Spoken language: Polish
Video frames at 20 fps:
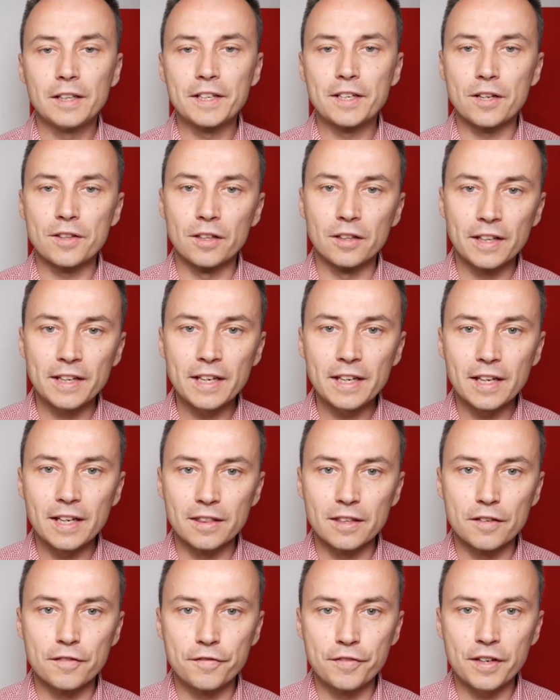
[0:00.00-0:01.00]
Aby już
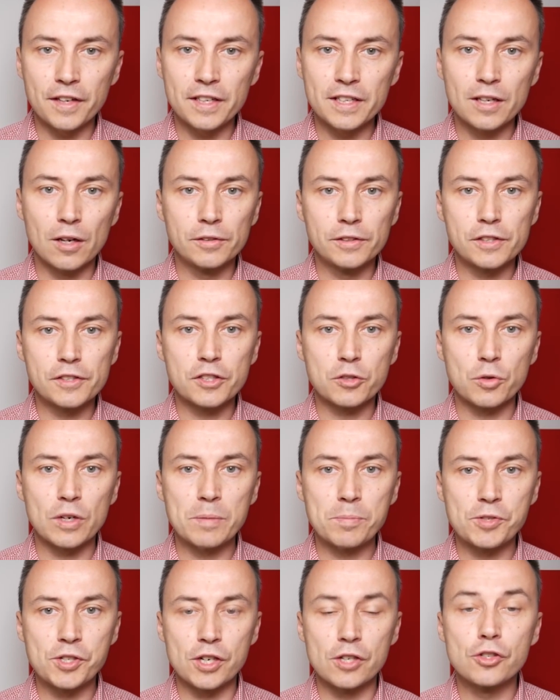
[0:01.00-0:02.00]
dziś obejrzeć film
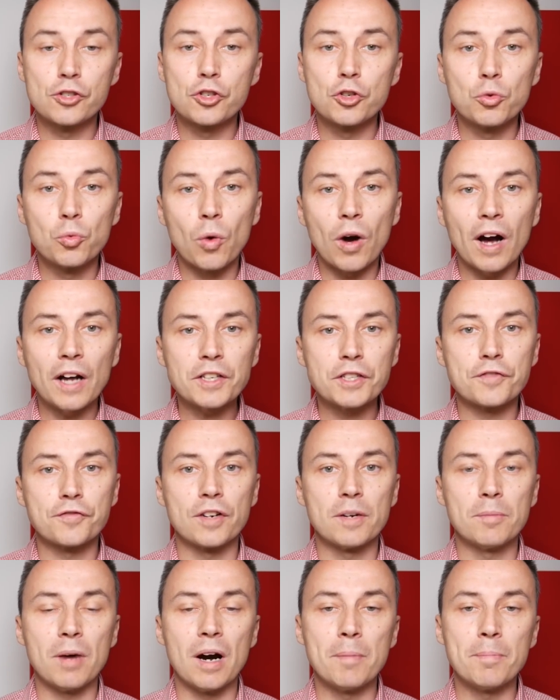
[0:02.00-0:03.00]
w serwisie
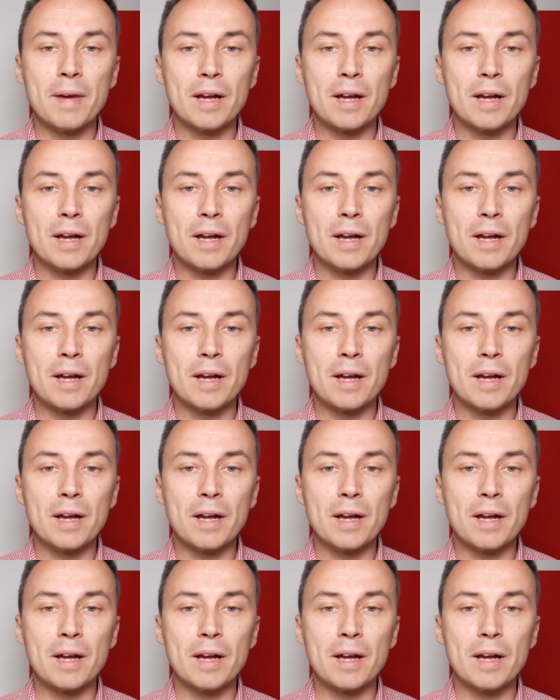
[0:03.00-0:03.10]
Amazon,